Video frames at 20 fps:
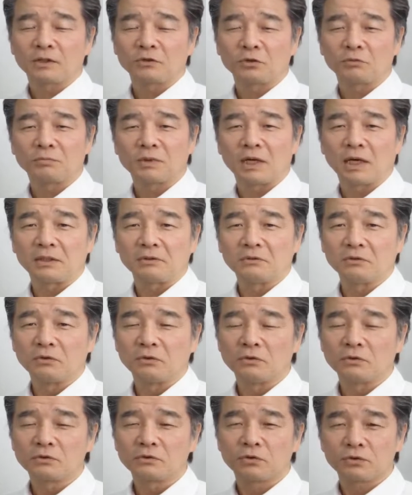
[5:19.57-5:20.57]
あと、まあ、あ
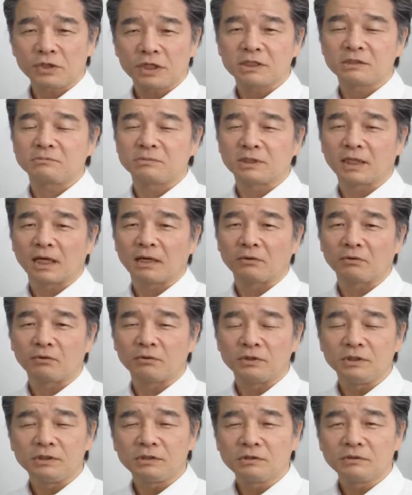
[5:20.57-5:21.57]
のソーセージみたいな
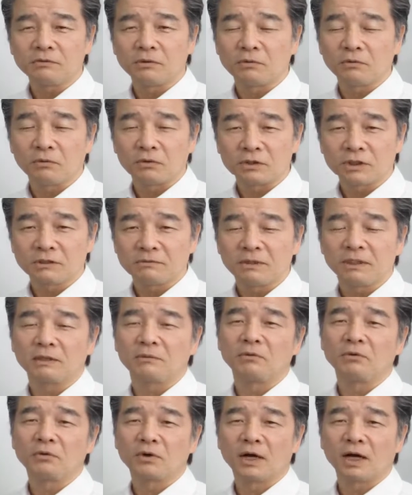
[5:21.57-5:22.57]
こう肉をこう詰
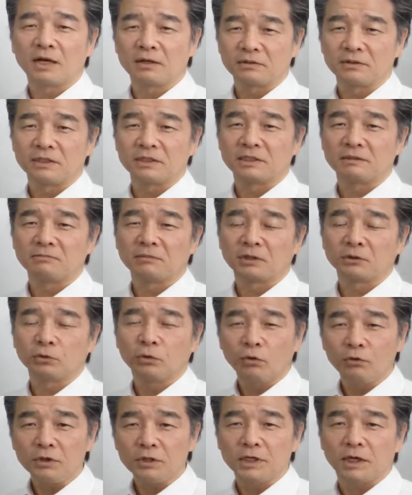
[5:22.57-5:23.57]
めたものがあるんですけど、ま
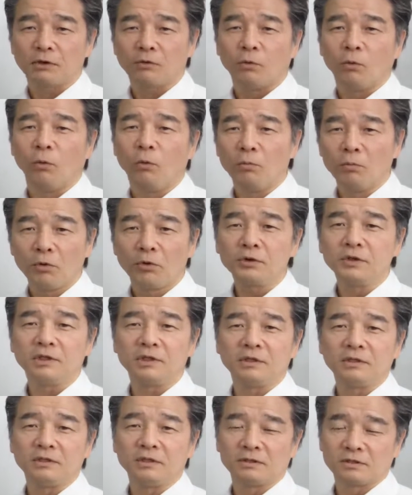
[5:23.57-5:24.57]
あ、とにかく重い
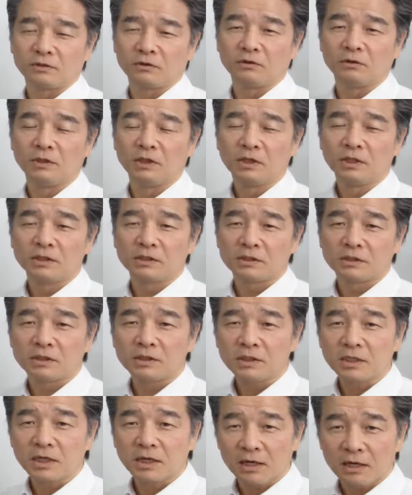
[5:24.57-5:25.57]
んですよ。
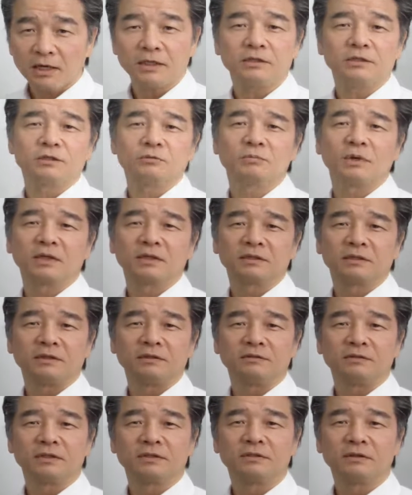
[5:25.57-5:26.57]
しっかり詰まっ
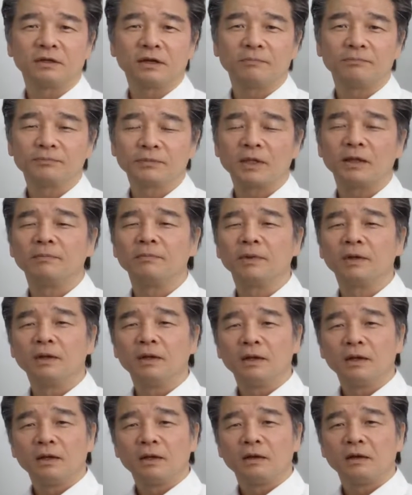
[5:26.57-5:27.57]
てるんですよね。で、
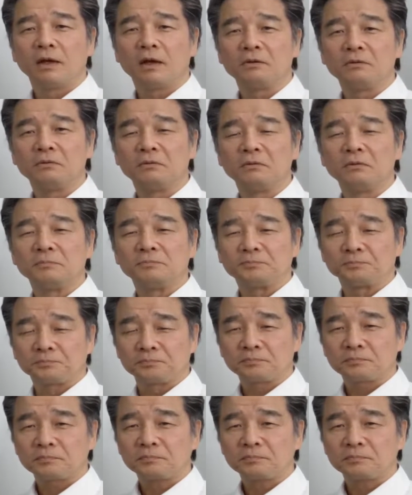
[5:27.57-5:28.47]
あの、